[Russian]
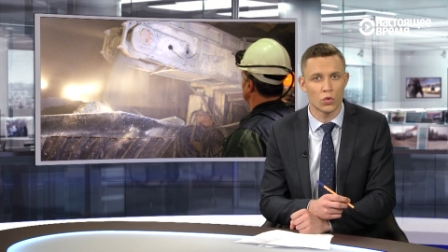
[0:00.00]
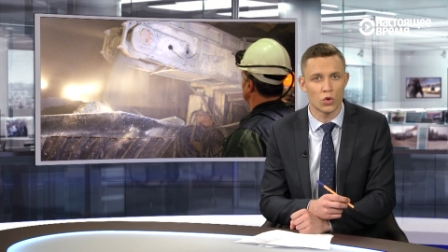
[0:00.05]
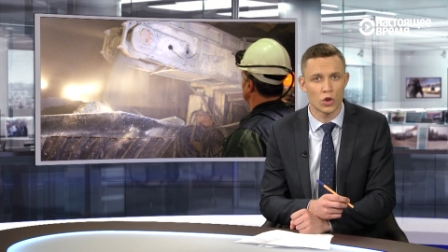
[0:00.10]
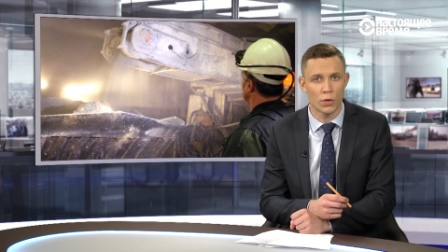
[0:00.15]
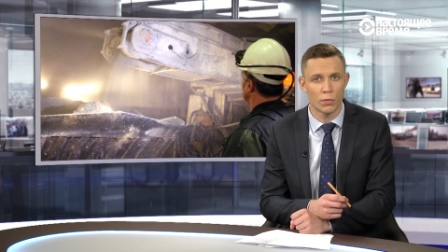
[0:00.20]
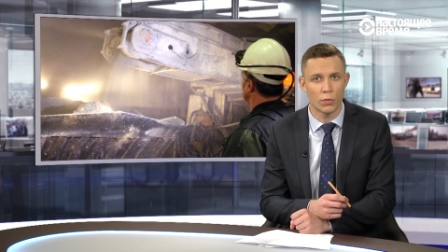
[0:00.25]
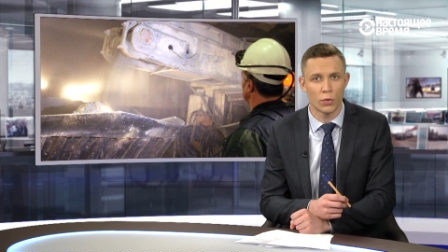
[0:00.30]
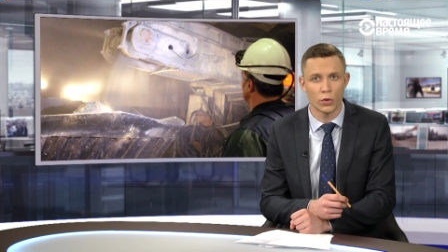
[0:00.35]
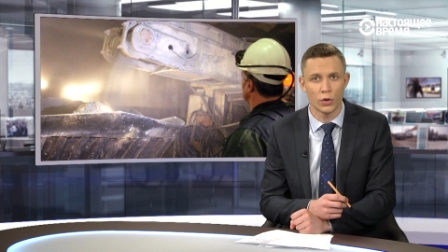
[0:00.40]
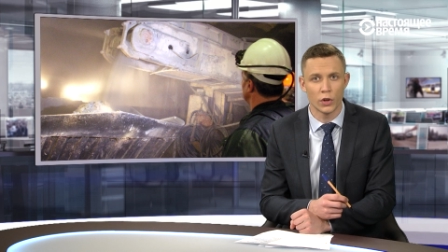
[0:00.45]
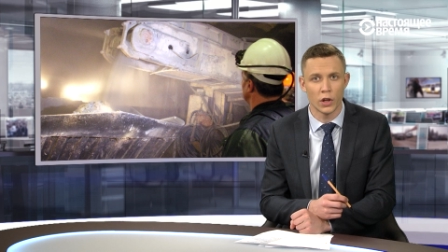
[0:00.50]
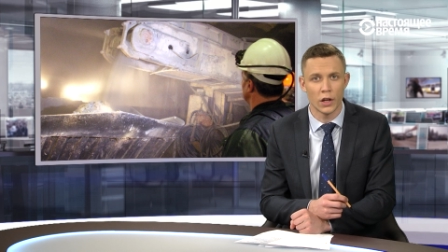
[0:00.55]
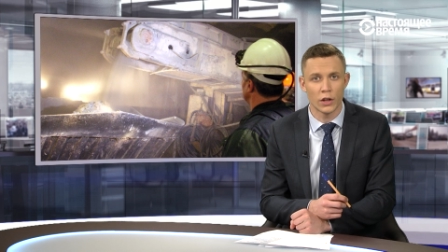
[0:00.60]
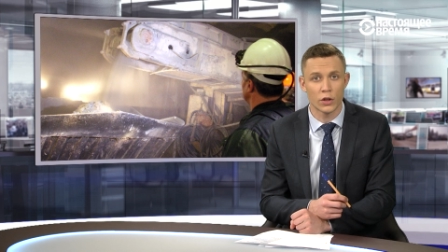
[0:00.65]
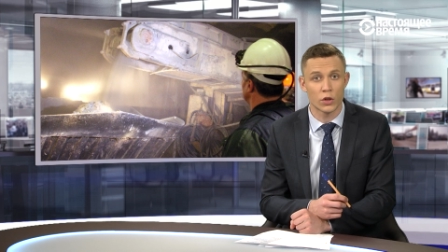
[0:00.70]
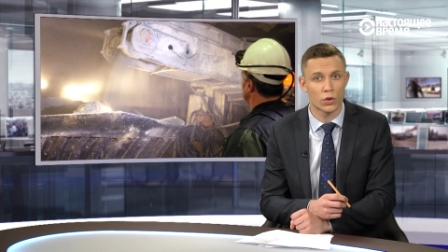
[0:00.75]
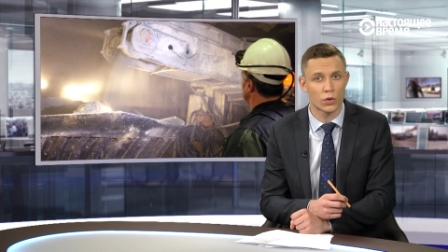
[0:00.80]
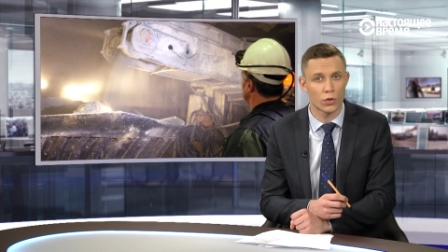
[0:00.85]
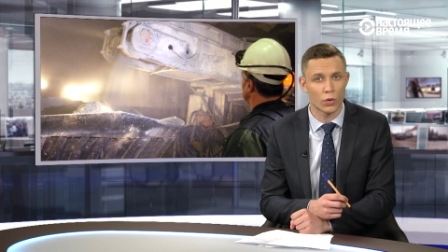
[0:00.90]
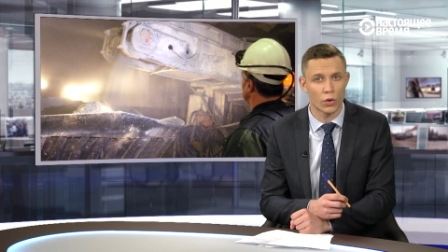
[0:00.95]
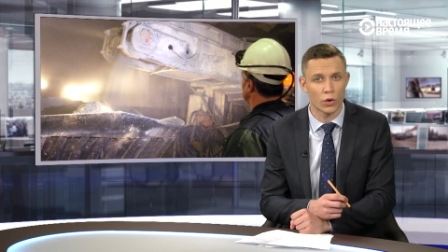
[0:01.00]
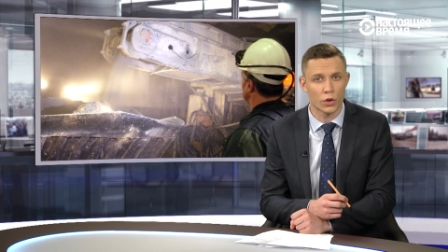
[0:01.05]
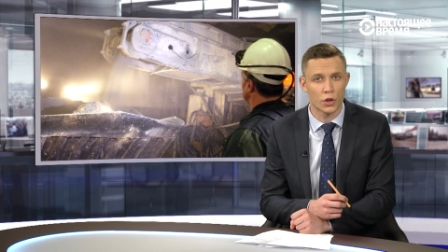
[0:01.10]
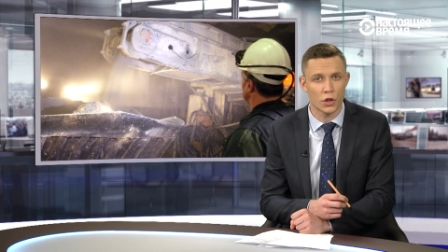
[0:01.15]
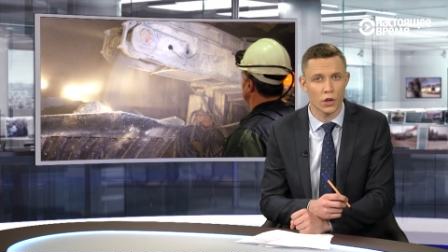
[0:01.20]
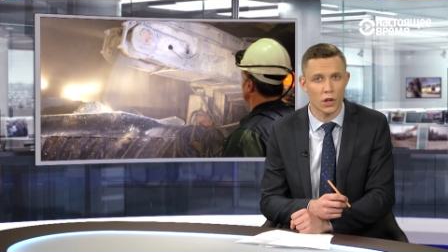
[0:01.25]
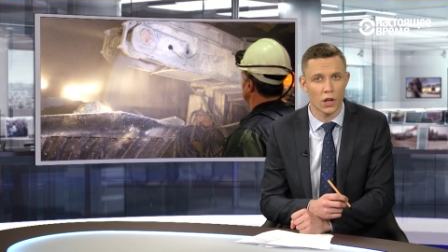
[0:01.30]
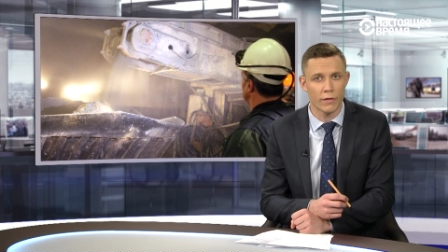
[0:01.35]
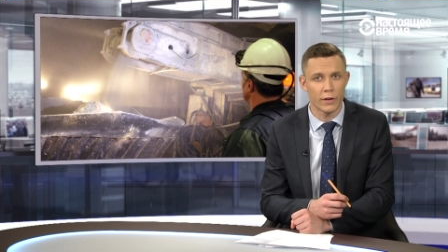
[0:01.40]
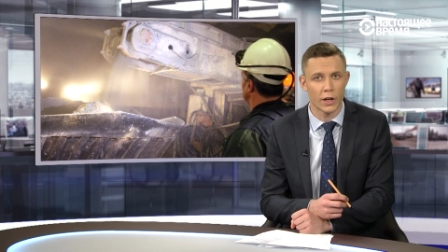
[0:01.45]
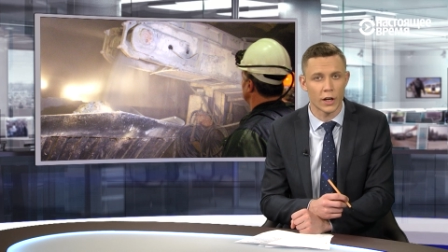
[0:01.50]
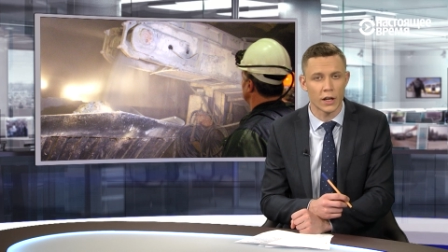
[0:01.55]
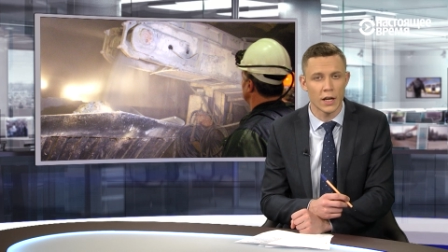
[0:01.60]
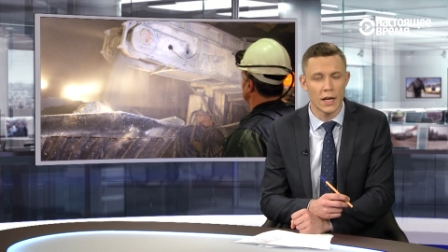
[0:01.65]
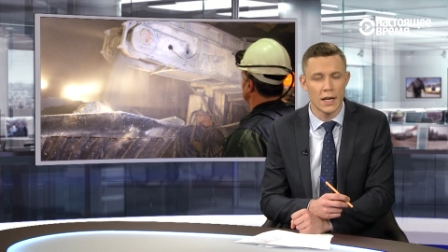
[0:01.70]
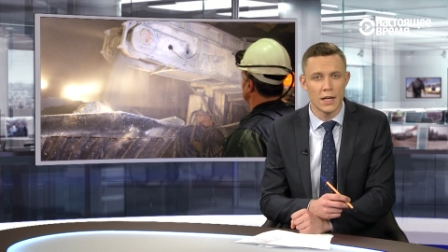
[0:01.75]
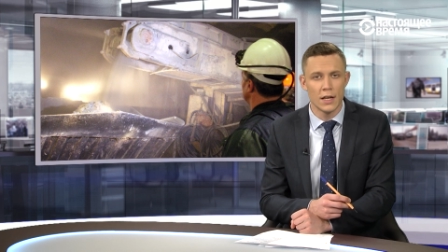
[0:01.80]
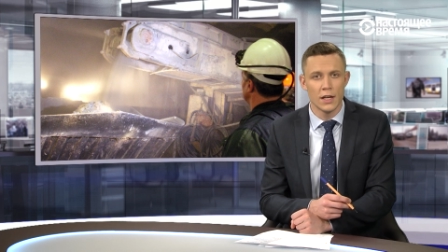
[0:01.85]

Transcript: уже подняли 40 человек.